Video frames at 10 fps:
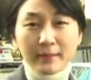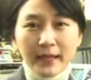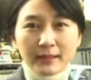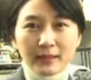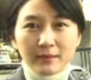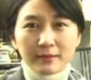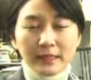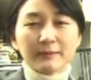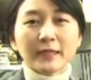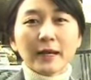만큼
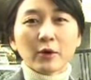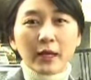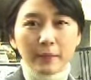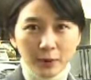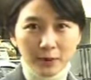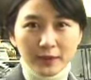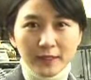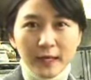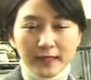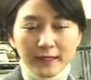13월에
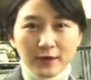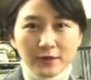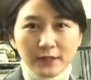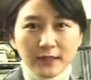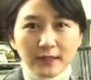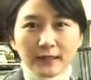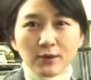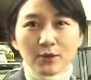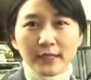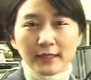보너스가 기다려지는
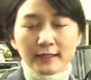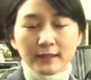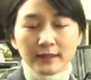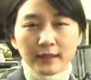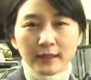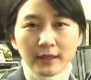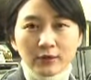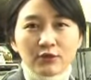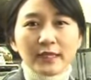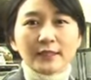근로자들은
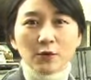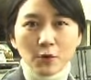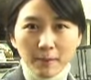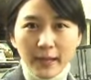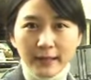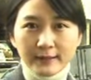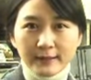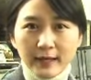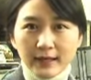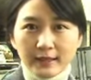국세청
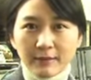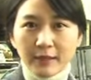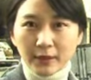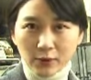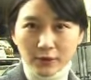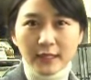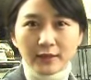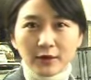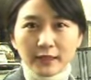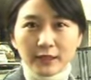홈페이지나 세밀의
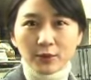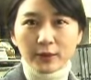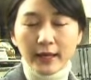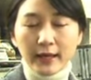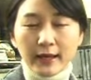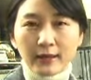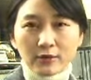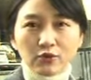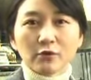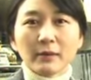콜센터를 이용해
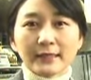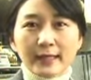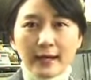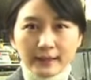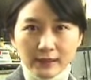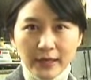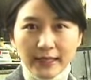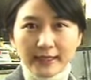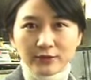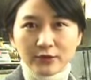궁금한 사항을
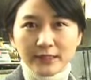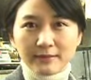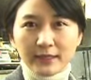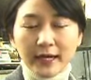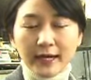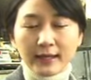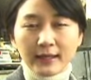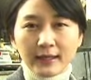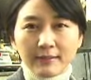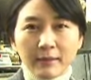확인할 수 있습니다.
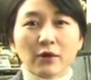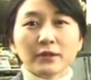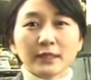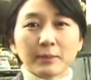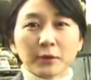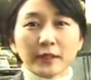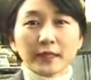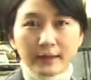매거진 리포트